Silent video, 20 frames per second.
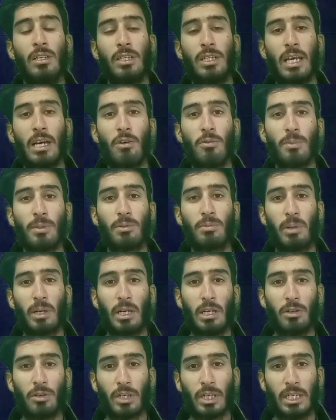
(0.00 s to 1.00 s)
या
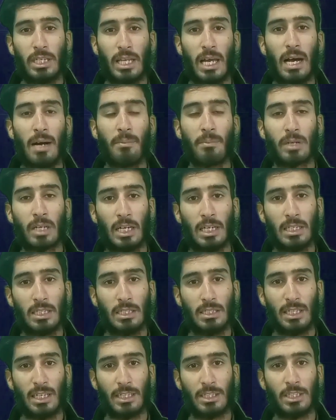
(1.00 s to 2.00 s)
उम्मीदवार के नाम काट
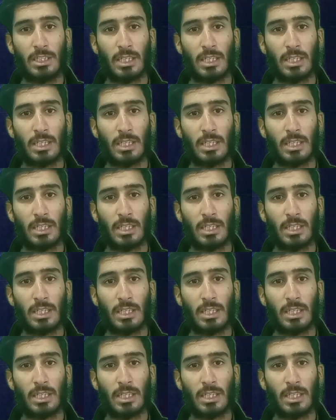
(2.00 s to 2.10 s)
दिए जाए